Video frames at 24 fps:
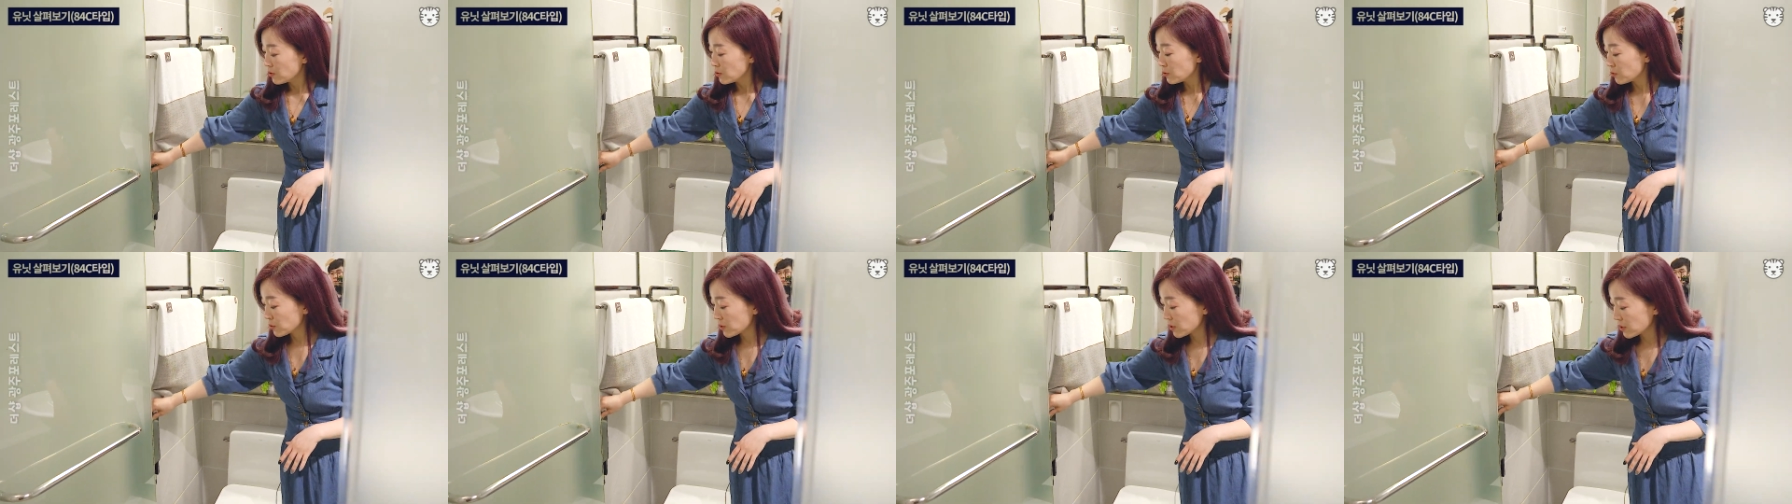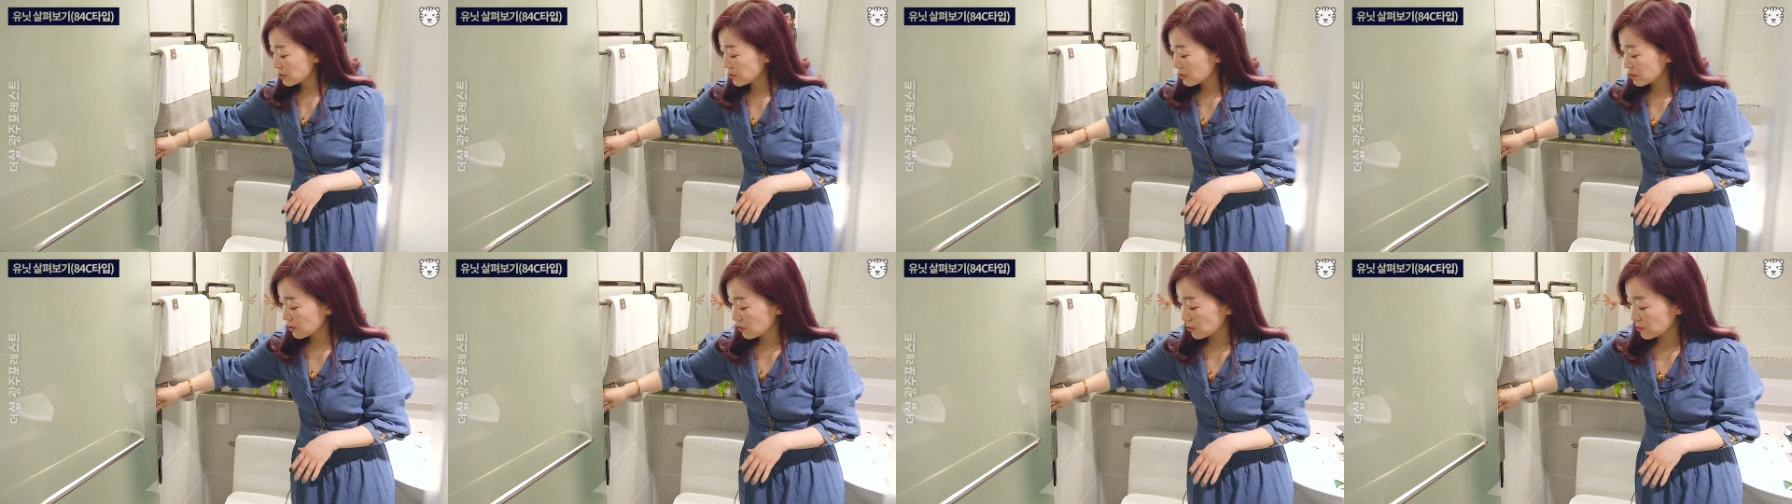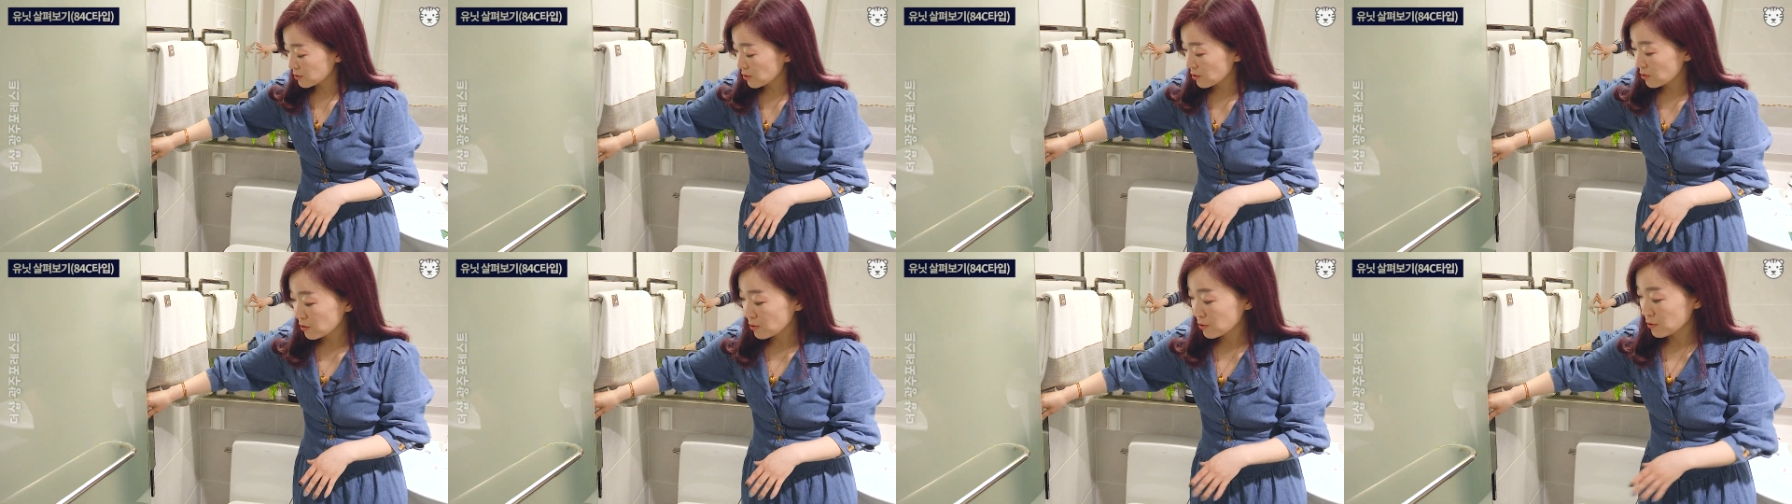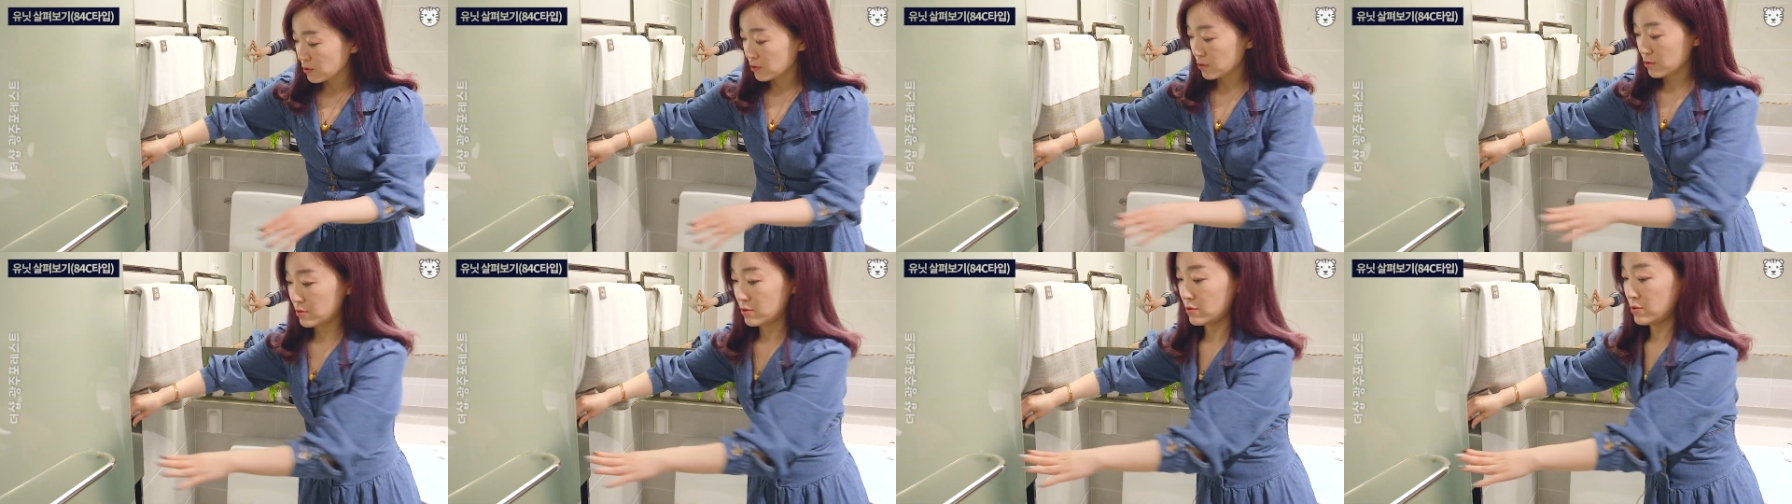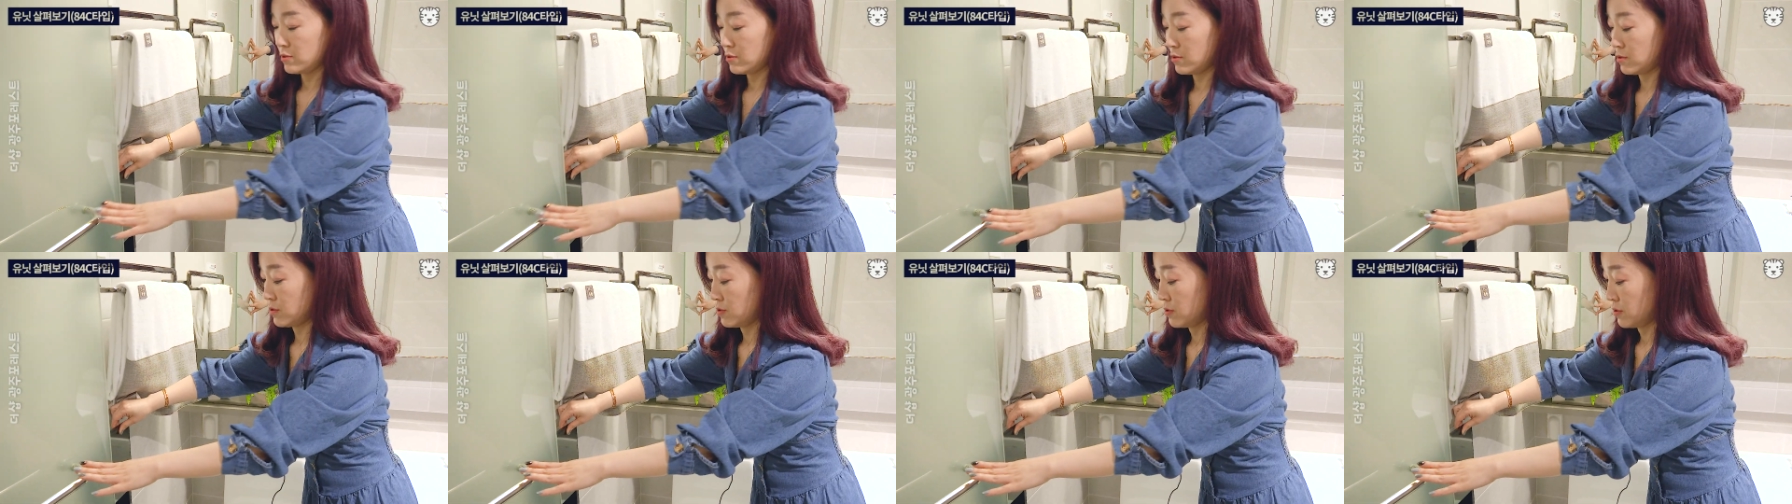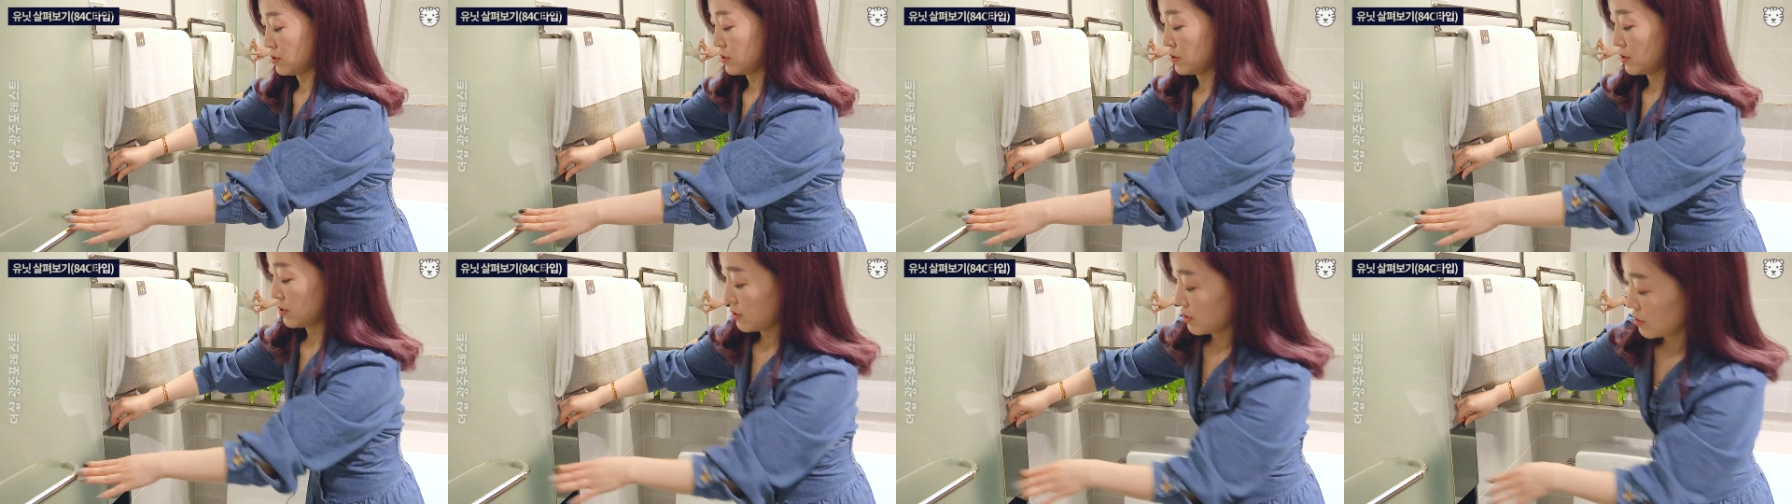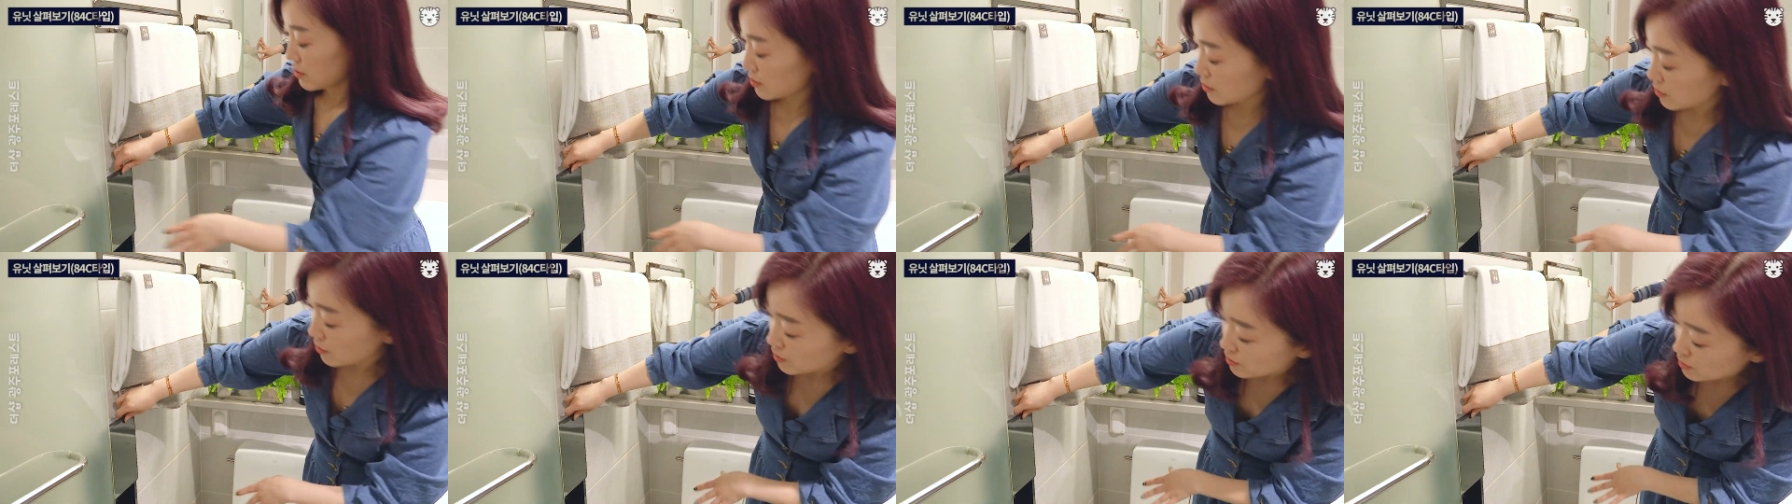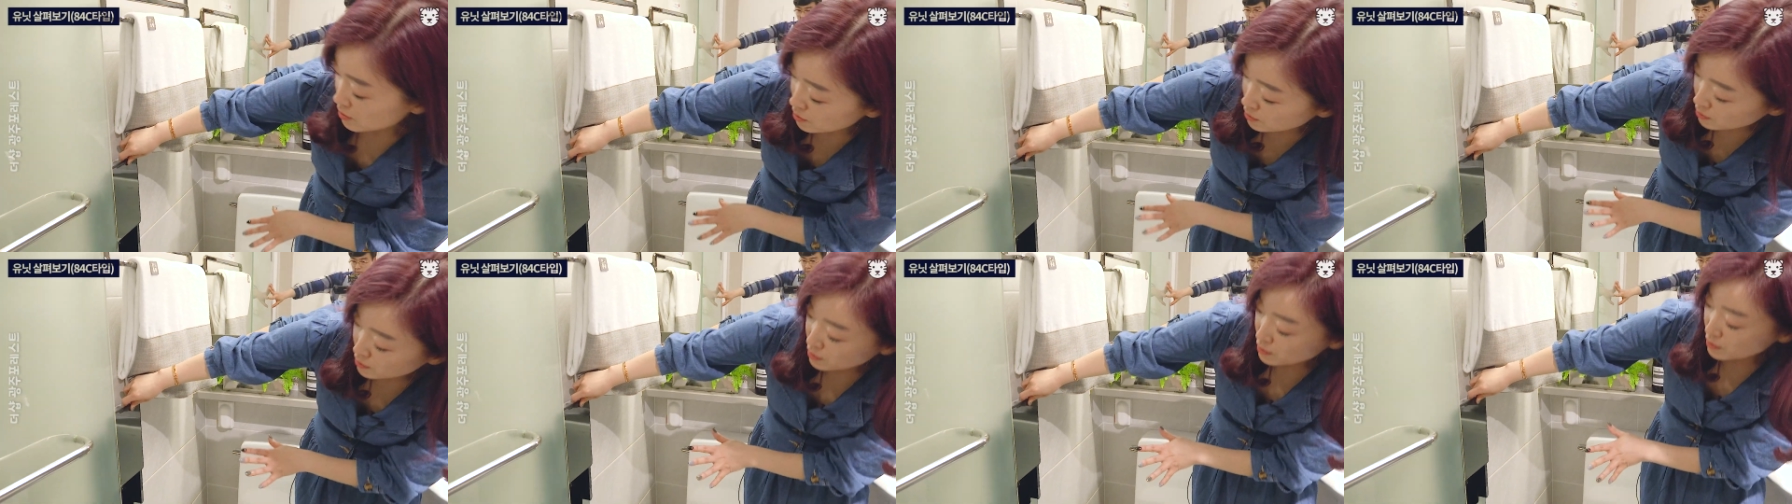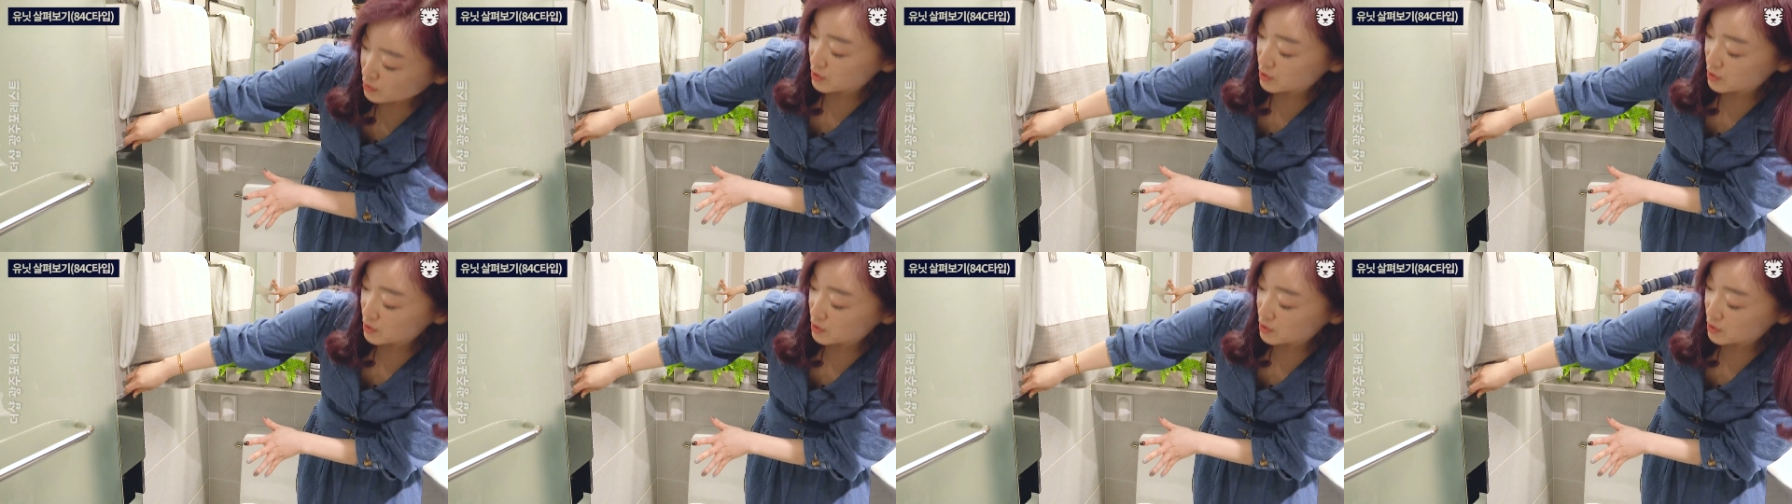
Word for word: 이렇게 들어서 들어서